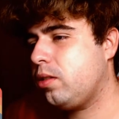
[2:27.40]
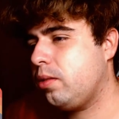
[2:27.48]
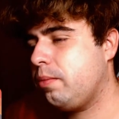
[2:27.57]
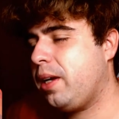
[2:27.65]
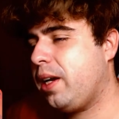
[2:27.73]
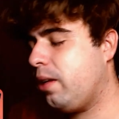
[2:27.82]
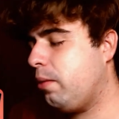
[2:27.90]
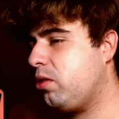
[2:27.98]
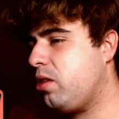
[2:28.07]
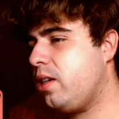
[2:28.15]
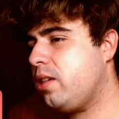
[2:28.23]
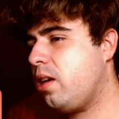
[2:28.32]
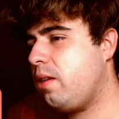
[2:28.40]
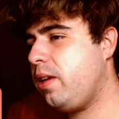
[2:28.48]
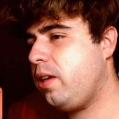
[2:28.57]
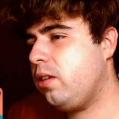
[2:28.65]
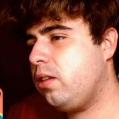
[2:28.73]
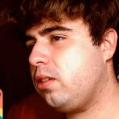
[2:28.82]
Me encanta mucho el
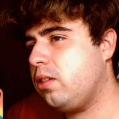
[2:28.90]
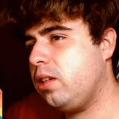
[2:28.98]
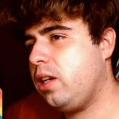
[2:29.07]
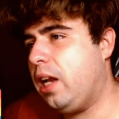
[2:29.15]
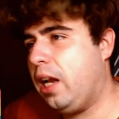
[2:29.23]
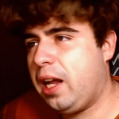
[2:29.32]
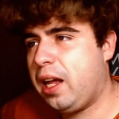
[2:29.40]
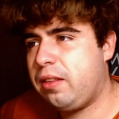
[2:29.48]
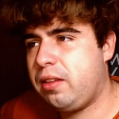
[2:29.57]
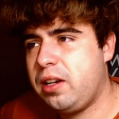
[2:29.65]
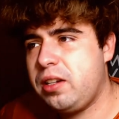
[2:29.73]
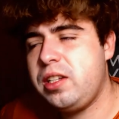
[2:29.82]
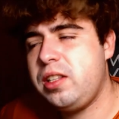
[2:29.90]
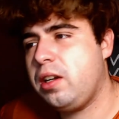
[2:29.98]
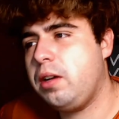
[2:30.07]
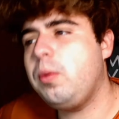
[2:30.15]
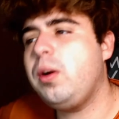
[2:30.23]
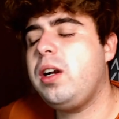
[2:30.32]
estribillo. la canción es sí
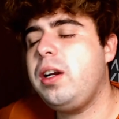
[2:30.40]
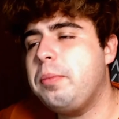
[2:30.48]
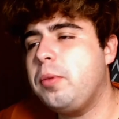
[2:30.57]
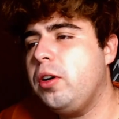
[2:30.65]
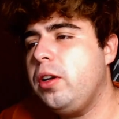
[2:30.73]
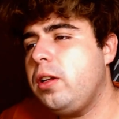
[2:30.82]
tiene un buen ritmo, ¿eh?